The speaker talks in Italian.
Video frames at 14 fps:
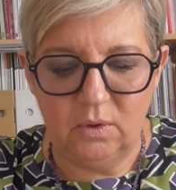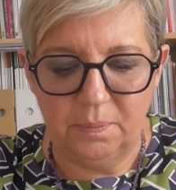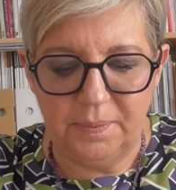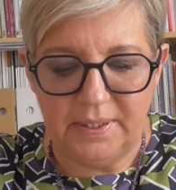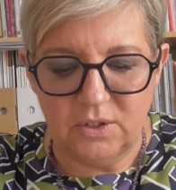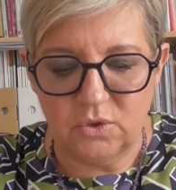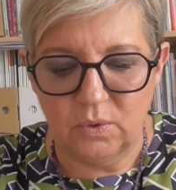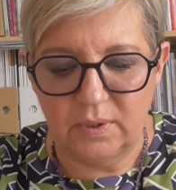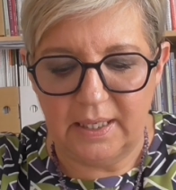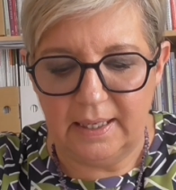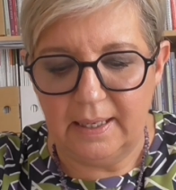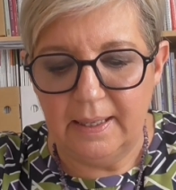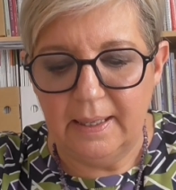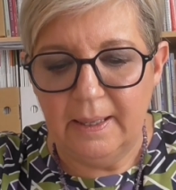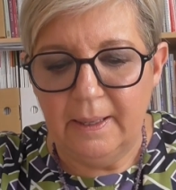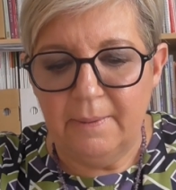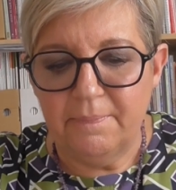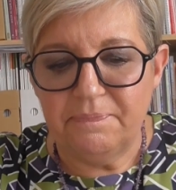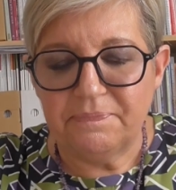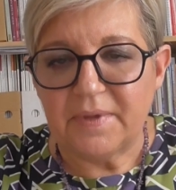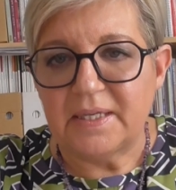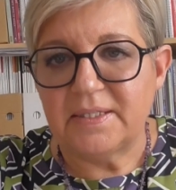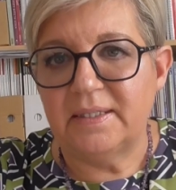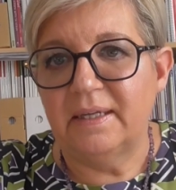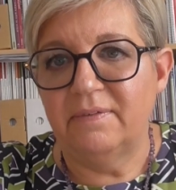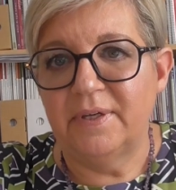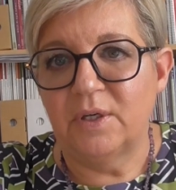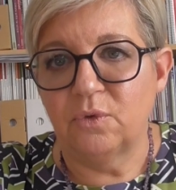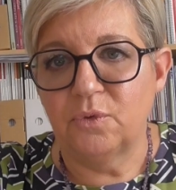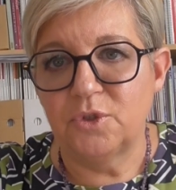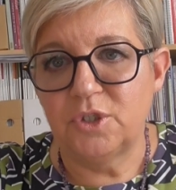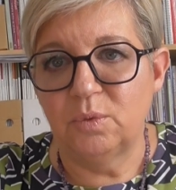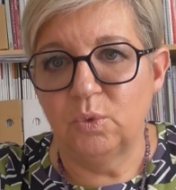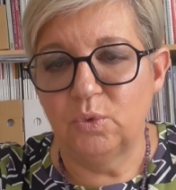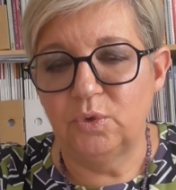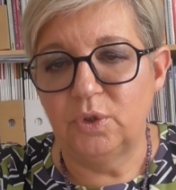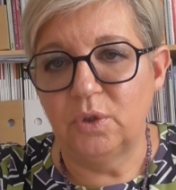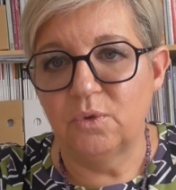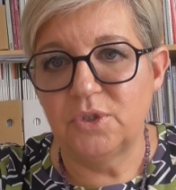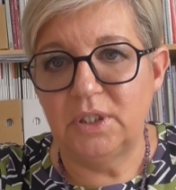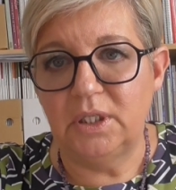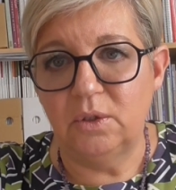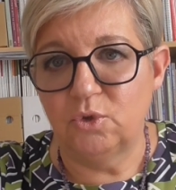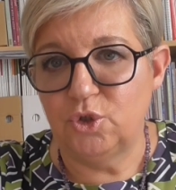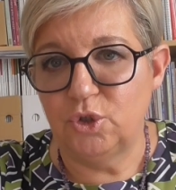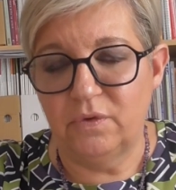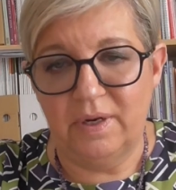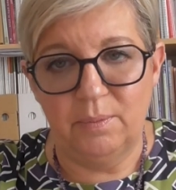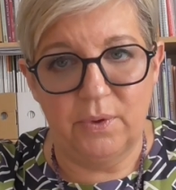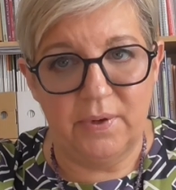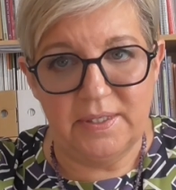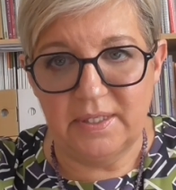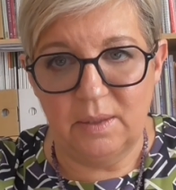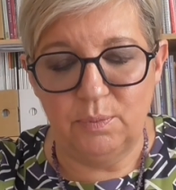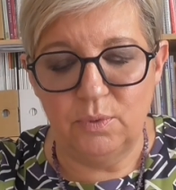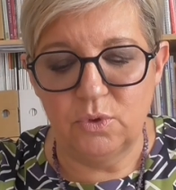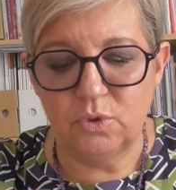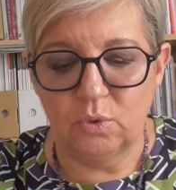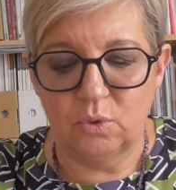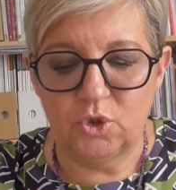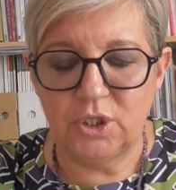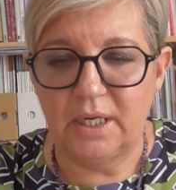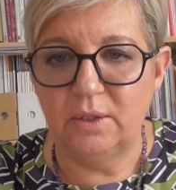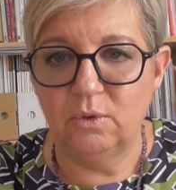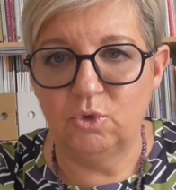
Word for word: Io penso che se davvero fossimo tutti così non ci dovrebbero essere più i social,